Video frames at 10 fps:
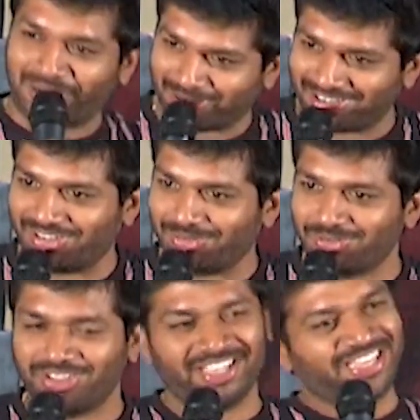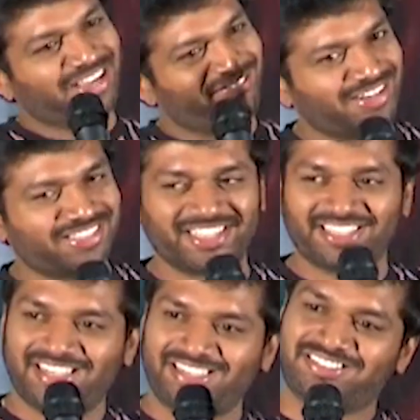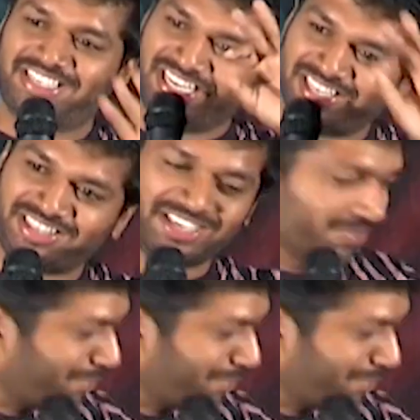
నిలబడ్డాను ఎవ్రీథింగ్ దట్ ఈజ్ ఎనీథింగ్